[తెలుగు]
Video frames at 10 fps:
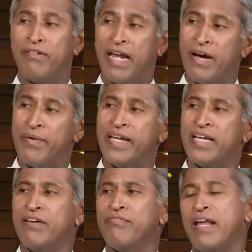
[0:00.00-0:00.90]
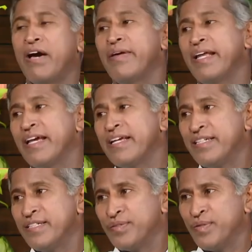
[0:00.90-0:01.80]
ఫ్లేవరింగ్కి ఫ్లేవరింగ్
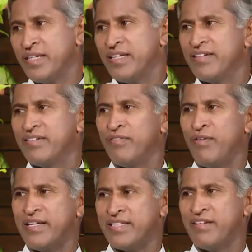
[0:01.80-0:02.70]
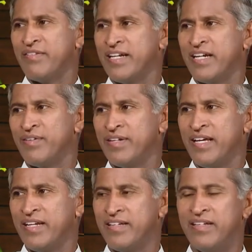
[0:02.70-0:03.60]
ఏజెంట్స్ కొన్ని వాసన వేరుగా
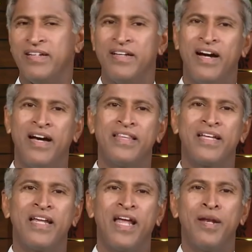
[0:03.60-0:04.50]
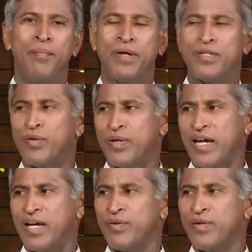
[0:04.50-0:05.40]
ఉండాలి అందుకని అన్ని పేస్ట్లు ఒక
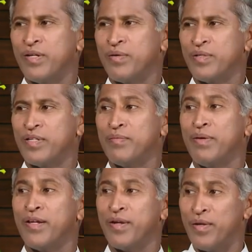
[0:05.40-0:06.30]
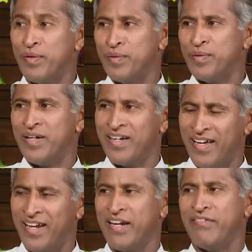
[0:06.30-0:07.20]
రకంగా ఉంటే కుదరదు మళ్ళీ రంగు
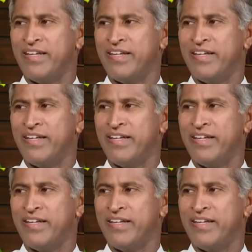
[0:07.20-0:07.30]
కలర్